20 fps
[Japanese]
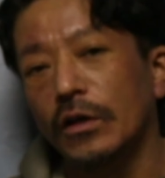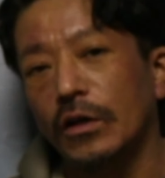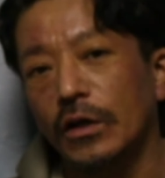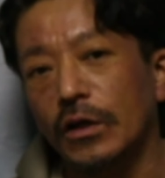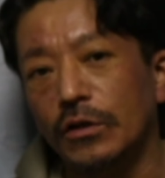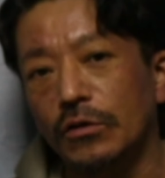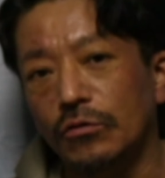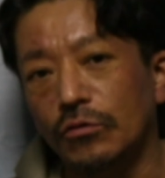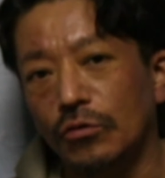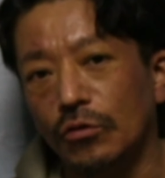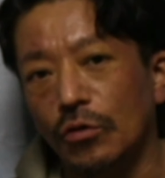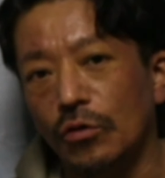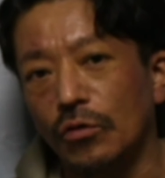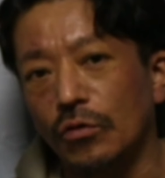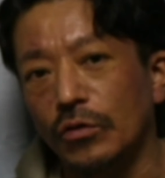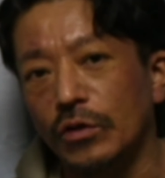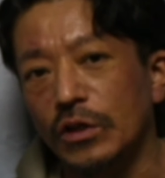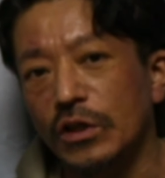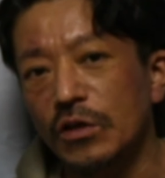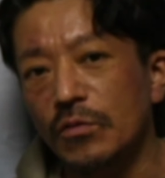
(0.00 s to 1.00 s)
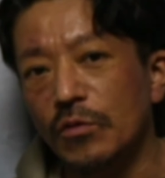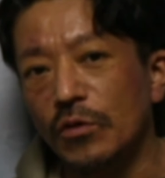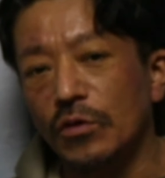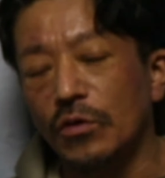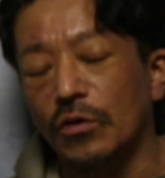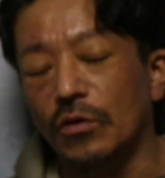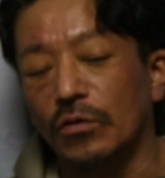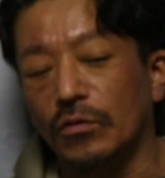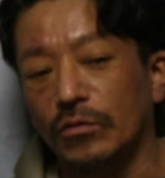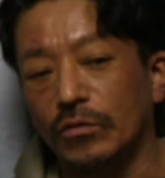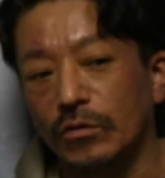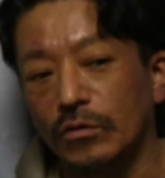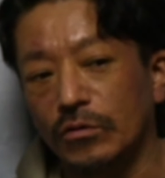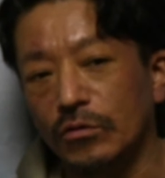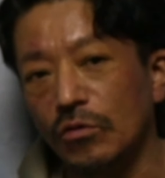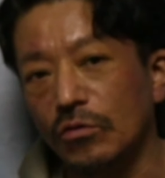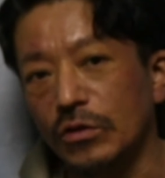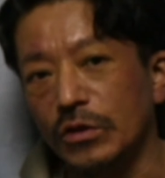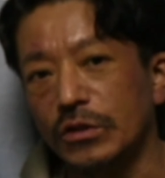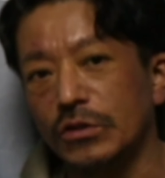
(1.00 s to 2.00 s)
えっと生き物
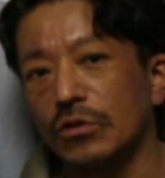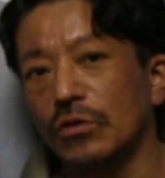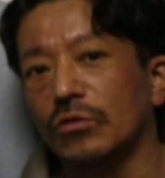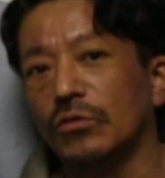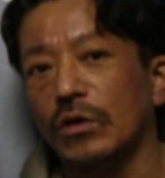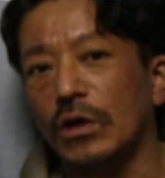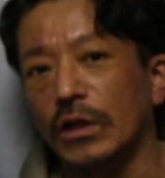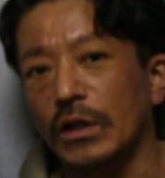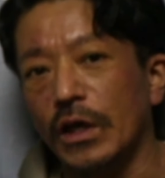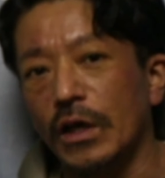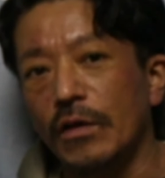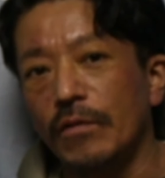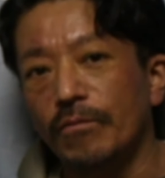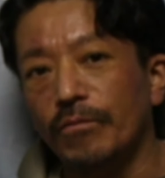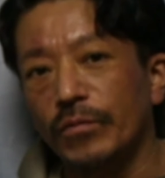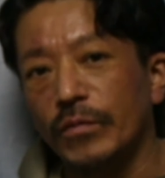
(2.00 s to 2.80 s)
特に蝶とかね